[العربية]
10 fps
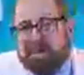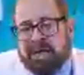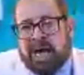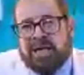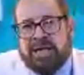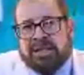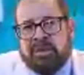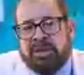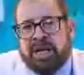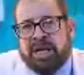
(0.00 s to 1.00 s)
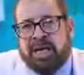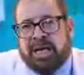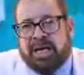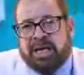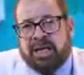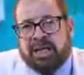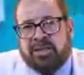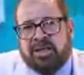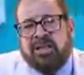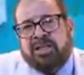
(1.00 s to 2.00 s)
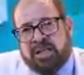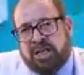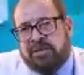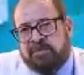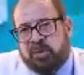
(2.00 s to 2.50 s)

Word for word: كان الناس محتاجه ايه تدرس تاني